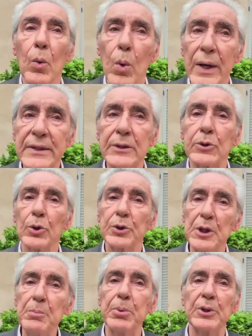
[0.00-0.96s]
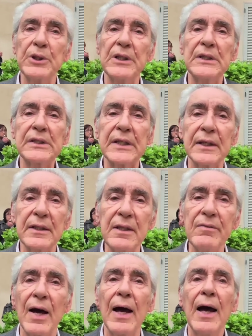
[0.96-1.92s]
questo tipo di
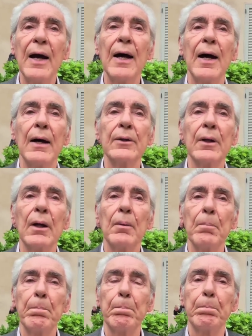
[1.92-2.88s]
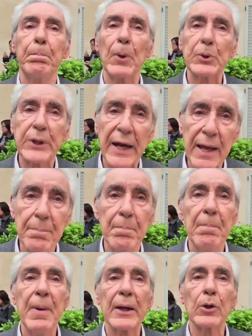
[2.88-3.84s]
iniziativa
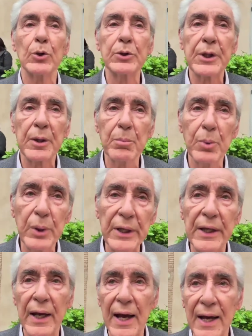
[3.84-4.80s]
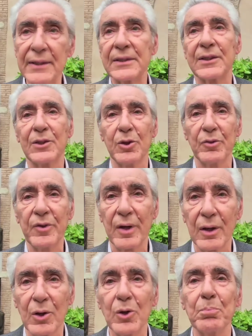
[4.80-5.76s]
potrebbe contribuire, anzi dov-
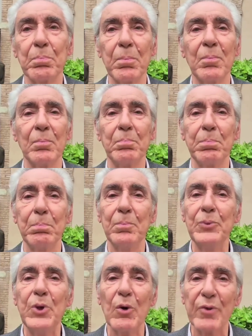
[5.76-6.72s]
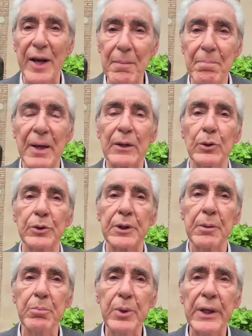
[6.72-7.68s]
con- dovrebbe
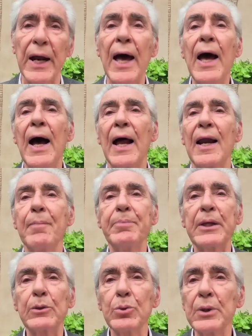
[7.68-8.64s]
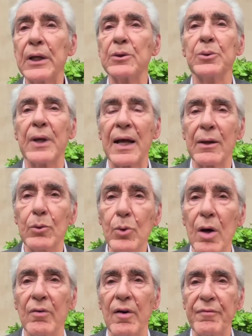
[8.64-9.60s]
contribuire all'apertura di una
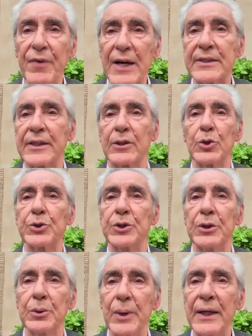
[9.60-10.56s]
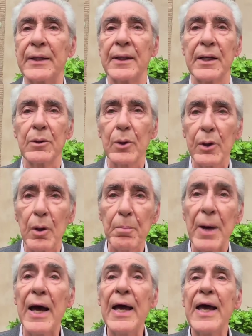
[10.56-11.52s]
nuova fase costituente in
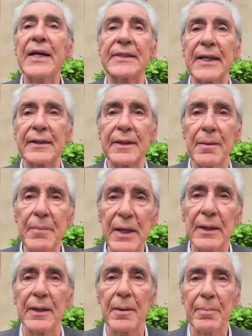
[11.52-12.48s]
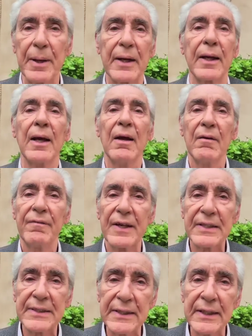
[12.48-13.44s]
Europa esattamente per
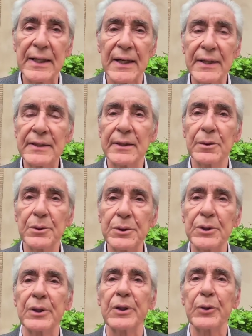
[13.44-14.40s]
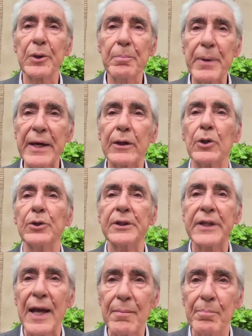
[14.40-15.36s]
far sì che le istituzioni europee
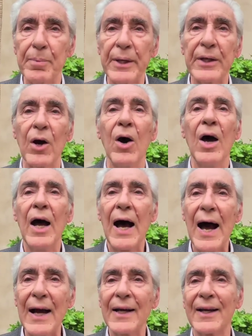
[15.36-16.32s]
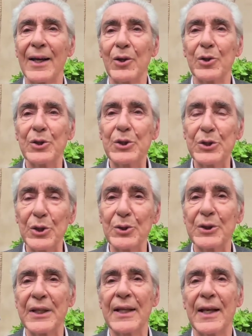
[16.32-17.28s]
contemplino anche
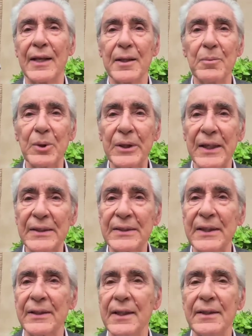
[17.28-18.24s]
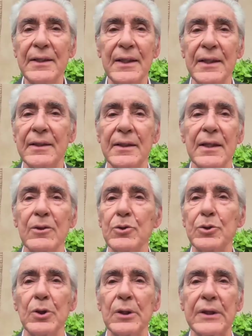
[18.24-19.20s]
l'orizzonte della democrazia e dei diritti e
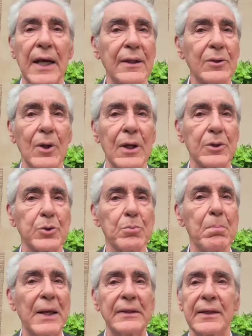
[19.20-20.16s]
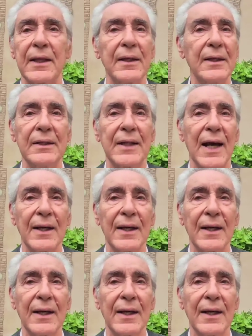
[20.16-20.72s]
non soltanto la subalternità